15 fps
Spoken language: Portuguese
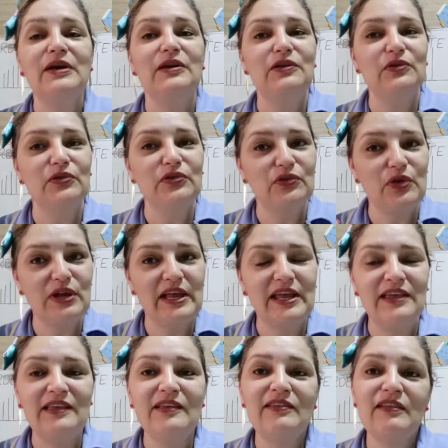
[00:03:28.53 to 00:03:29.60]
E os
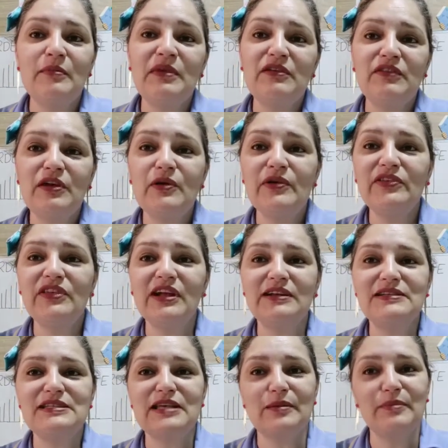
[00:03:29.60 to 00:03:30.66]
coleguinhas também vão
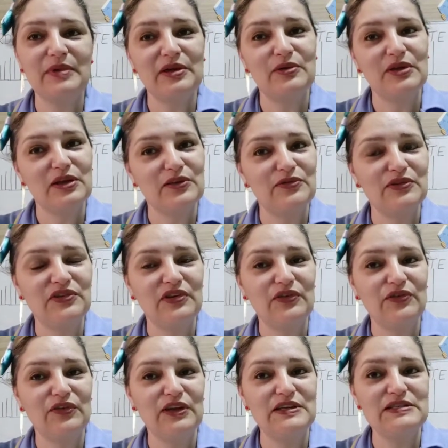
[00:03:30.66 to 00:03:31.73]
gostar de saber o que, que você
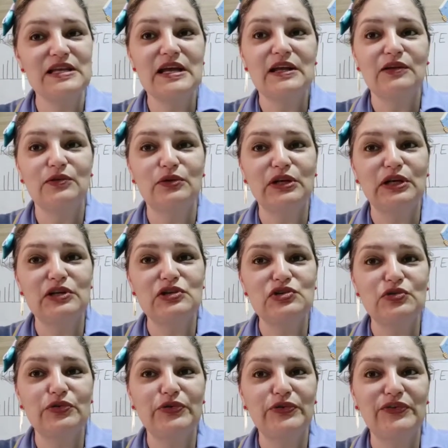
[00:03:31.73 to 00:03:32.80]
fez
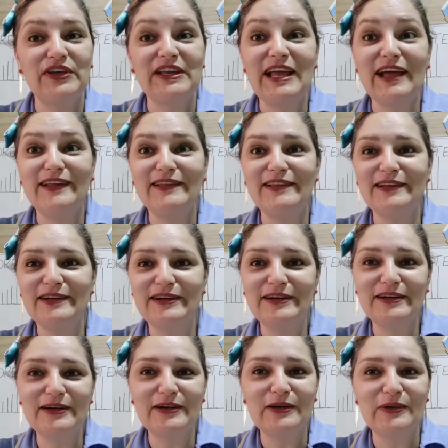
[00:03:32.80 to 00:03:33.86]
durante o
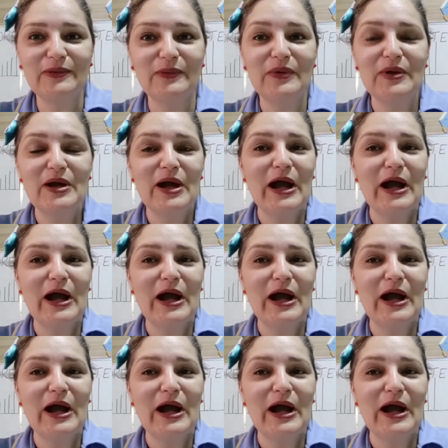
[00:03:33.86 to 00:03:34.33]
feriadão.